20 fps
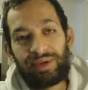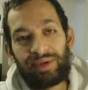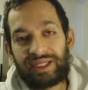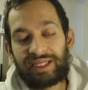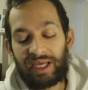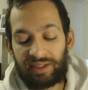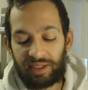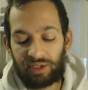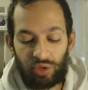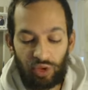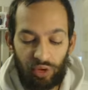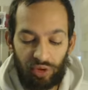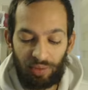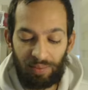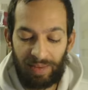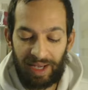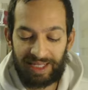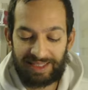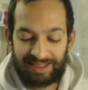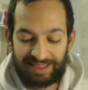Bir tane de
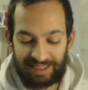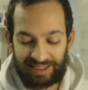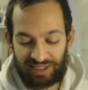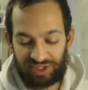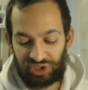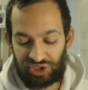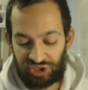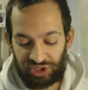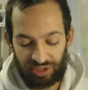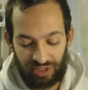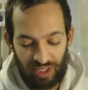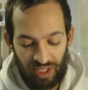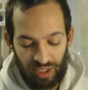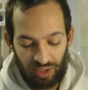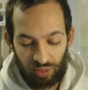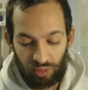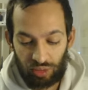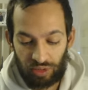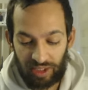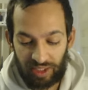görünmezlik için
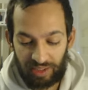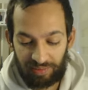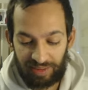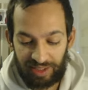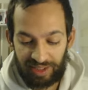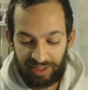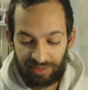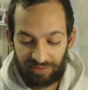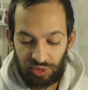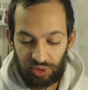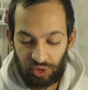kullanabilirim.